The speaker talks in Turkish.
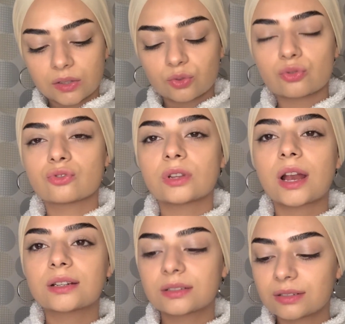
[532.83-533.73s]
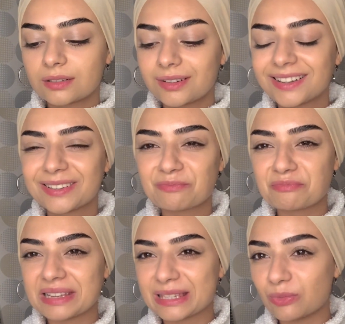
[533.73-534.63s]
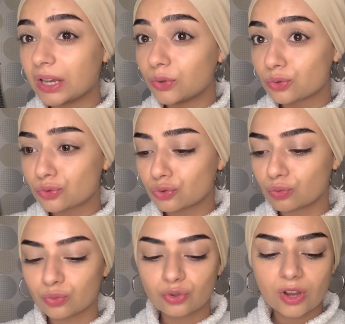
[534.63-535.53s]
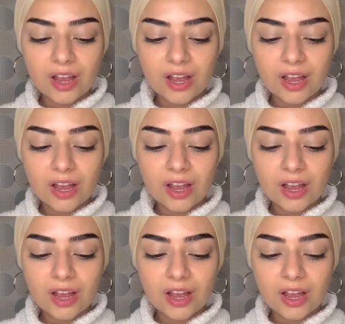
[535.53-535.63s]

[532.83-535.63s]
turuncular bitmeye yüz tutmuş.